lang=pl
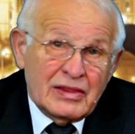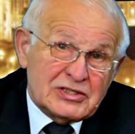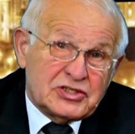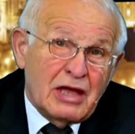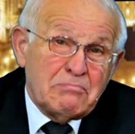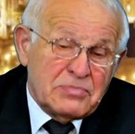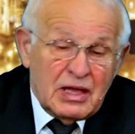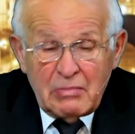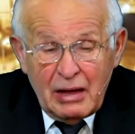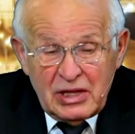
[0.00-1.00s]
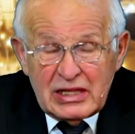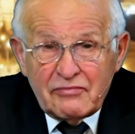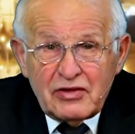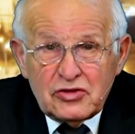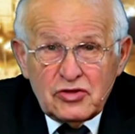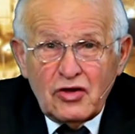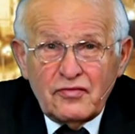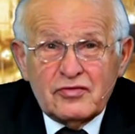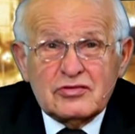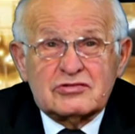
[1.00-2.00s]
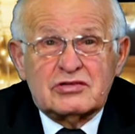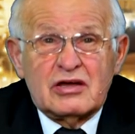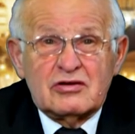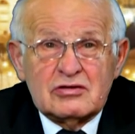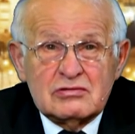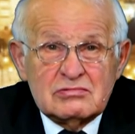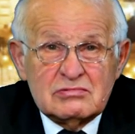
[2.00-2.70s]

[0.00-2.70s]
następnie mamy nawet dowód tego.